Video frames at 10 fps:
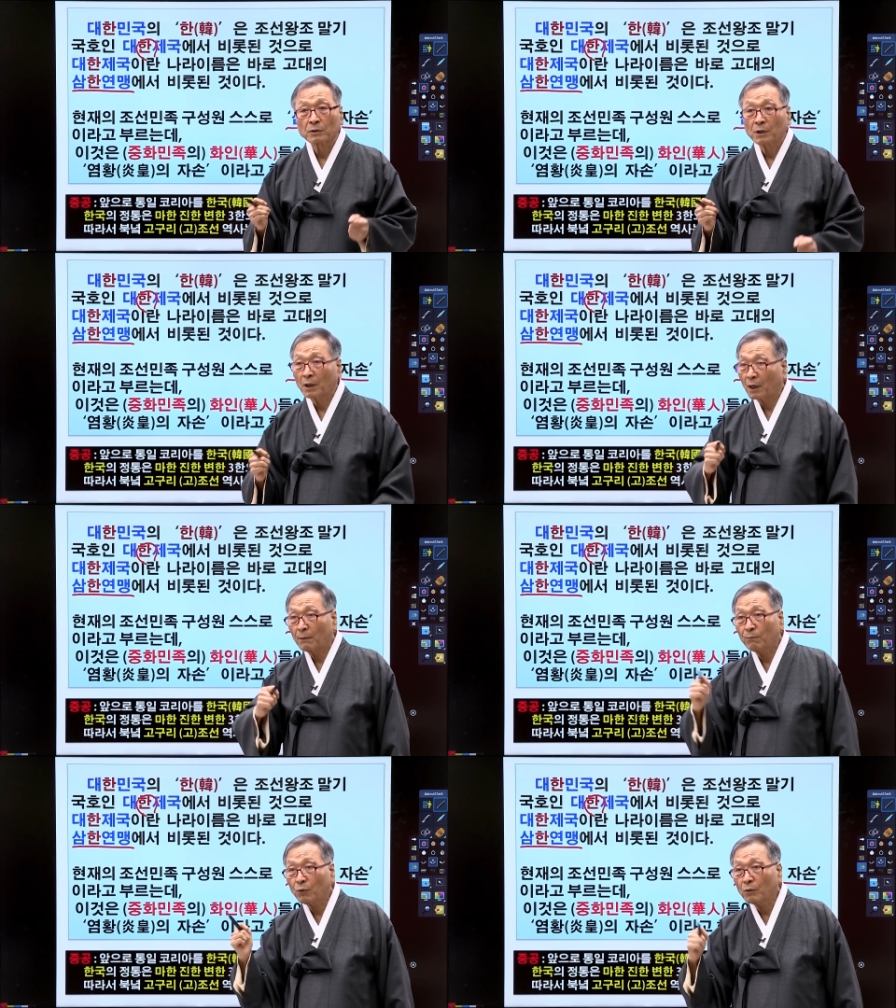그냥
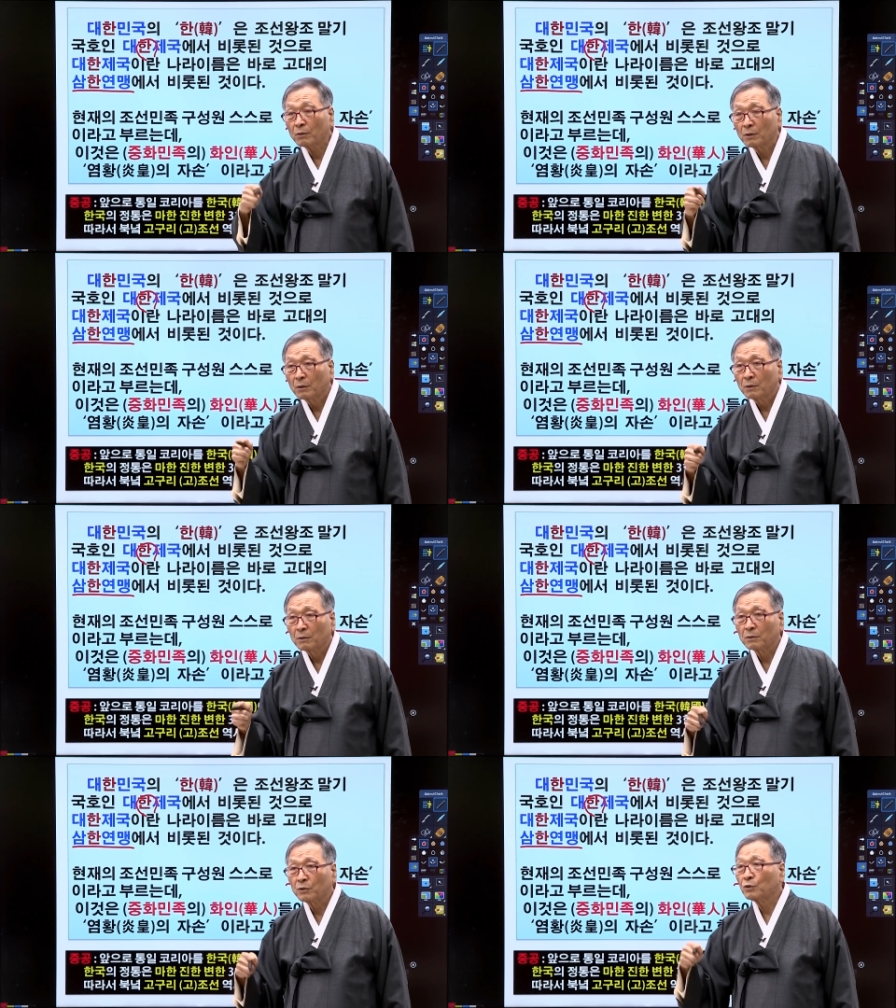한복?
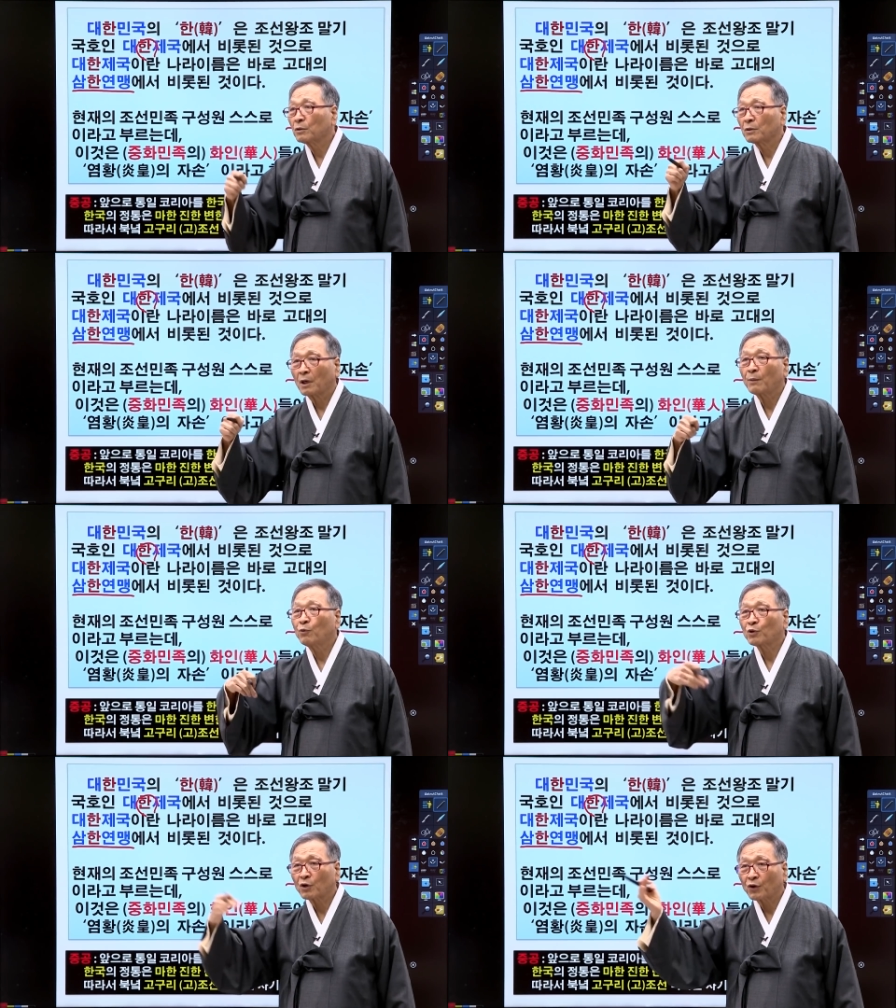어, 니들
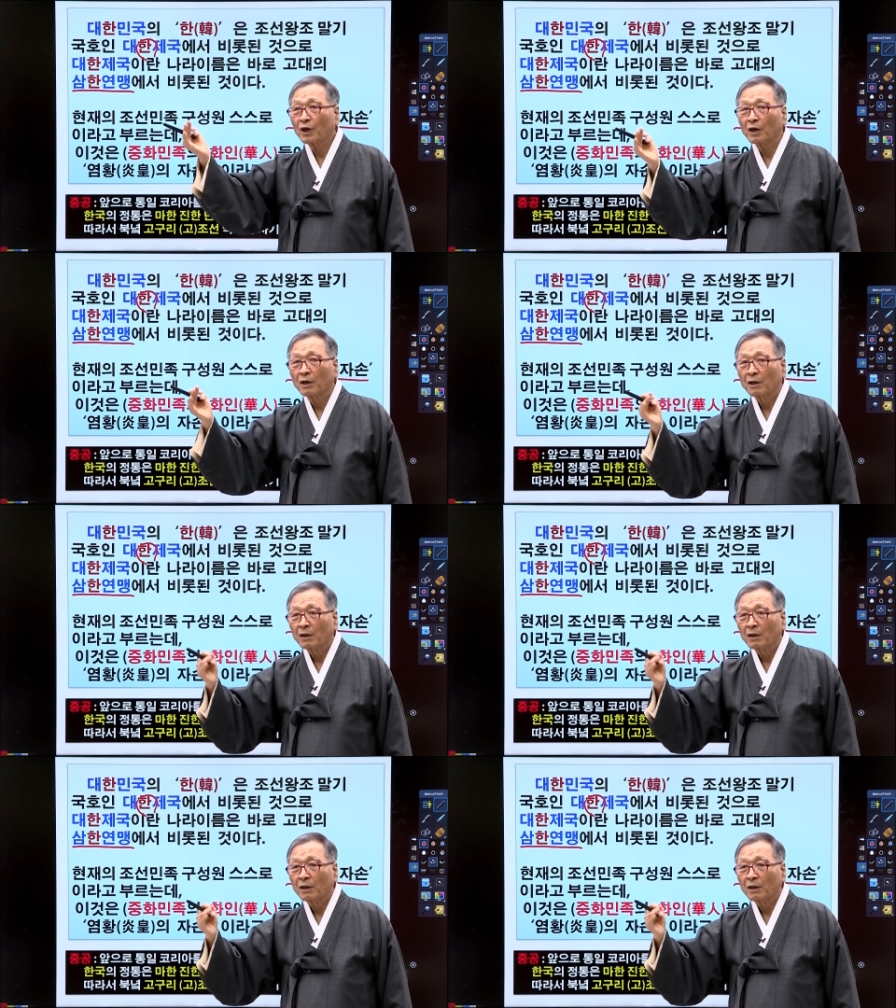한복이라고 해.